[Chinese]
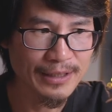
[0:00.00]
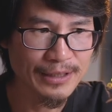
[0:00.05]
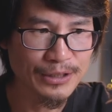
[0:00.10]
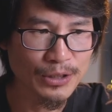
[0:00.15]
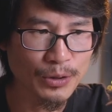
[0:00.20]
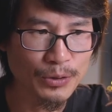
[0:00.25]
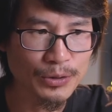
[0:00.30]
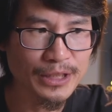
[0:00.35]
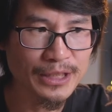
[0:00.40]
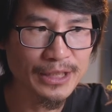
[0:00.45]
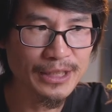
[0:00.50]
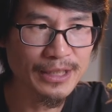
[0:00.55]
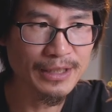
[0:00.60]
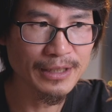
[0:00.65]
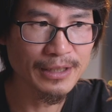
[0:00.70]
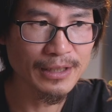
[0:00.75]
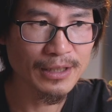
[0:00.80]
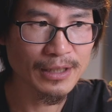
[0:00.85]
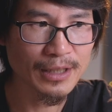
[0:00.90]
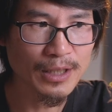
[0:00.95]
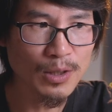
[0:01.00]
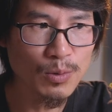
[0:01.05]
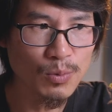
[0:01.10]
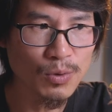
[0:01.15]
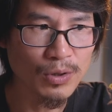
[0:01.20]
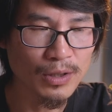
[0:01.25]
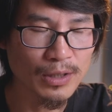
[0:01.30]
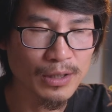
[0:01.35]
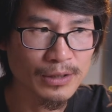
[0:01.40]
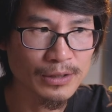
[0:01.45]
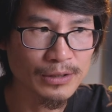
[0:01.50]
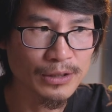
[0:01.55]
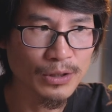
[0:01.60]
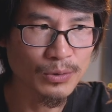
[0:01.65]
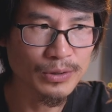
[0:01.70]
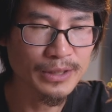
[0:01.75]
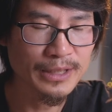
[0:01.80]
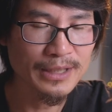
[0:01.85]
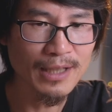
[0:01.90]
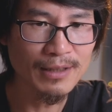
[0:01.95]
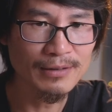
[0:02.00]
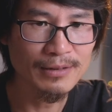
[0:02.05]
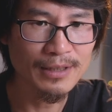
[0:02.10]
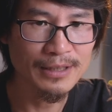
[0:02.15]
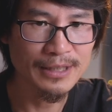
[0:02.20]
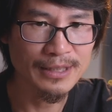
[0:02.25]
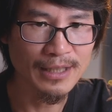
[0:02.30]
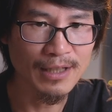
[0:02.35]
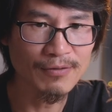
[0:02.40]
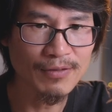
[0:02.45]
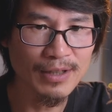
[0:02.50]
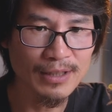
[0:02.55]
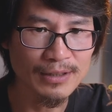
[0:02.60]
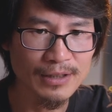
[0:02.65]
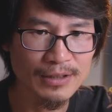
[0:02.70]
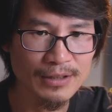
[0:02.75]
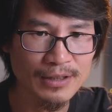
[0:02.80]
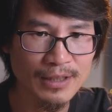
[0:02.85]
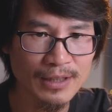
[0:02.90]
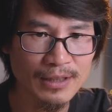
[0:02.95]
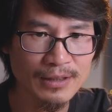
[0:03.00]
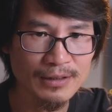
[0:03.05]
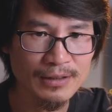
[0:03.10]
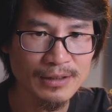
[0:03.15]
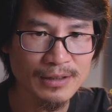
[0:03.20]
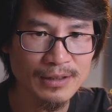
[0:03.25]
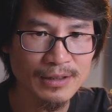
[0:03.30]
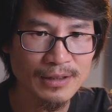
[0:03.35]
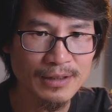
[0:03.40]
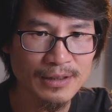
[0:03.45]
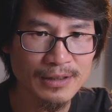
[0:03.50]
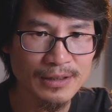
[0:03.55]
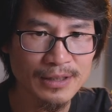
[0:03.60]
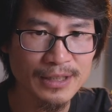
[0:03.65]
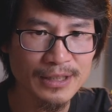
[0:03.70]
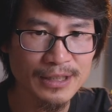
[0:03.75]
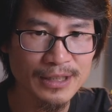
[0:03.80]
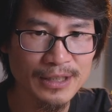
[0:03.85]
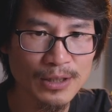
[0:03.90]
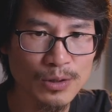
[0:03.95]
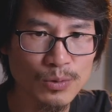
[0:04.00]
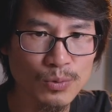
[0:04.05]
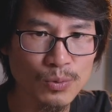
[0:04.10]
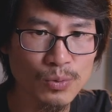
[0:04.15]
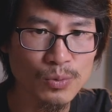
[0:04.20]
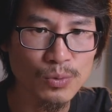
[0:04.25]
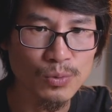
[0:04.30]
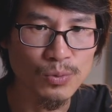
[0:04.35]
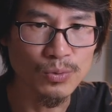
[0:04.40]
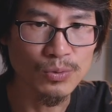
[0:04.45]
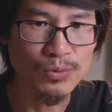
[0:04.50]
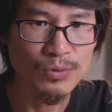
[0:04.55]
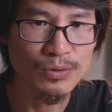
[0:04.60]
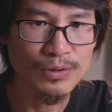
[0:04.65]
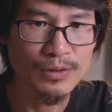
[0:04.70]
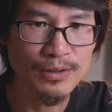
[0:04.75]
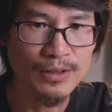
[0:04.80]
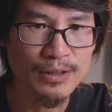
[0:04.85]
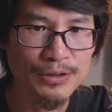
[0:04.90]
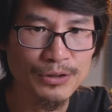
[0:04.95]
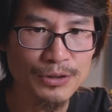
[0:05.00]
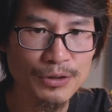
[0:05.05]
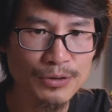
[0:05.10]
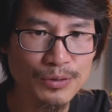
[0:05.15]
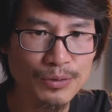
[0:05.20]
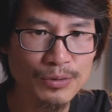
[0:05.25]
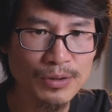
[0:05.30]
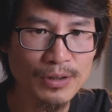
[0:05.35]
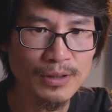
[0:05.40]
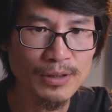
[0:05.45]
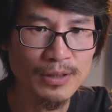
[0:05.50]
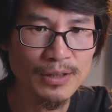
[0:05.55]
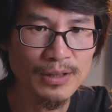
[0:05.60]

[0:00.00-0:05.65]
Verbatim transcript: 有一些跟我有一样的想法的人一些鼓舞，就说，